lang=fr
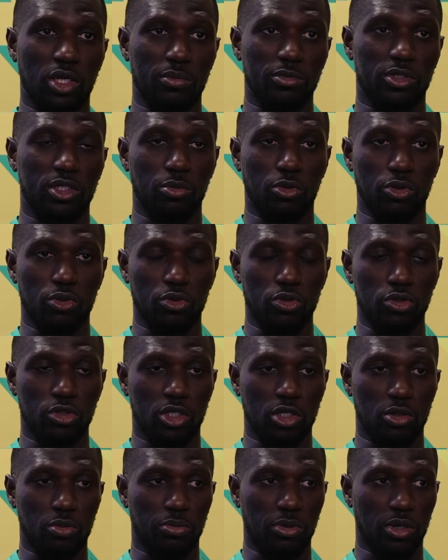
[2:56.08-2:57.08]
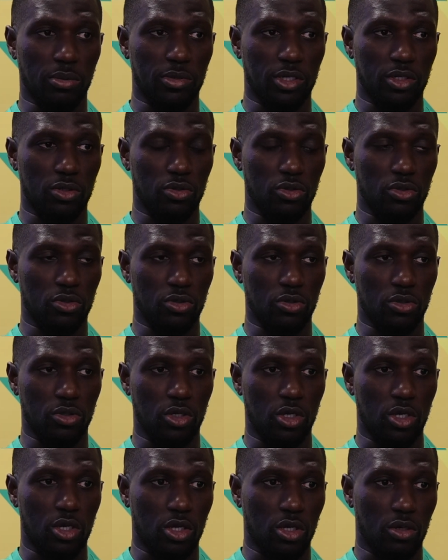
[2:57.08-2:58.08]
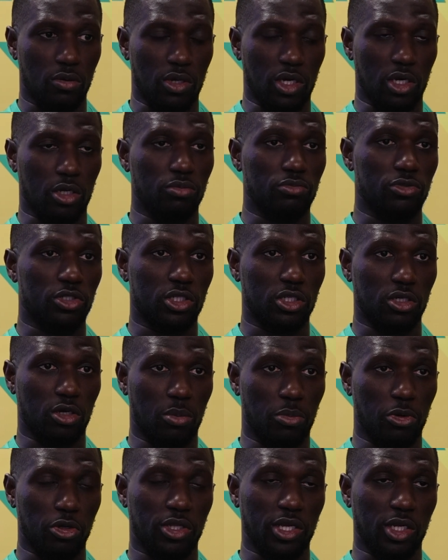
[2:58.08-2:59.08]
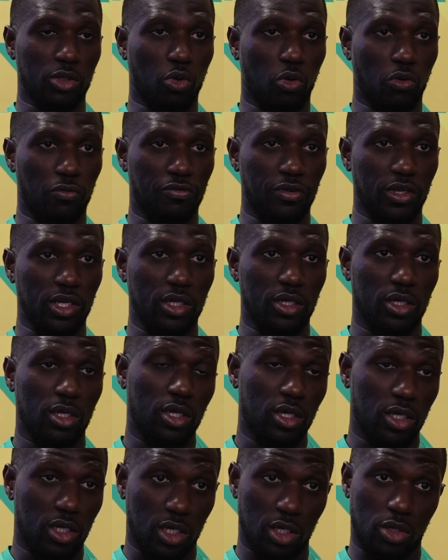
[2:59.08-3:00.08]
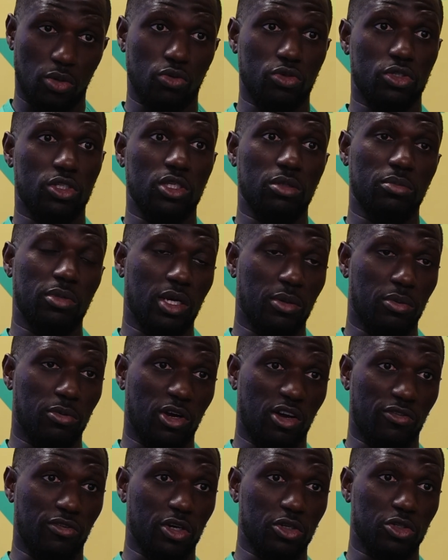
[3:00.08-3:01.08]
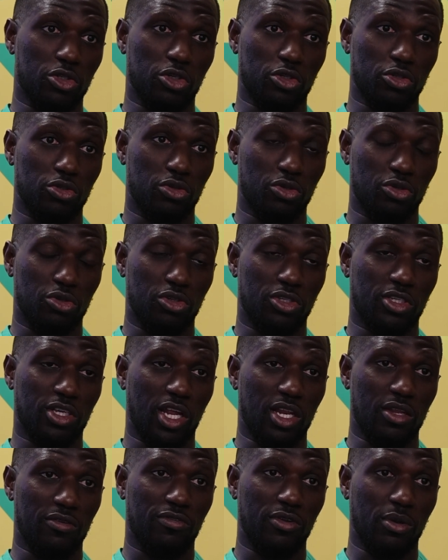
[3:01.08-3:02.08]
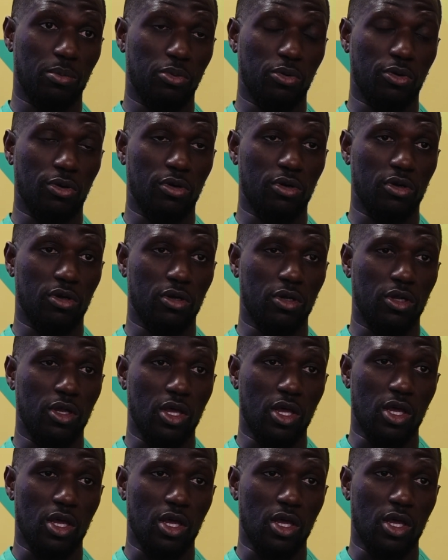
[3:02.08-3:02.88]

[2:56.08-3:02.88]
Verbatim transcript: un petit bonus qui nous permet de voilà, comme je dis, remporter un trophée et aussi ben, avoir une chance de, se qualifier pour, euh,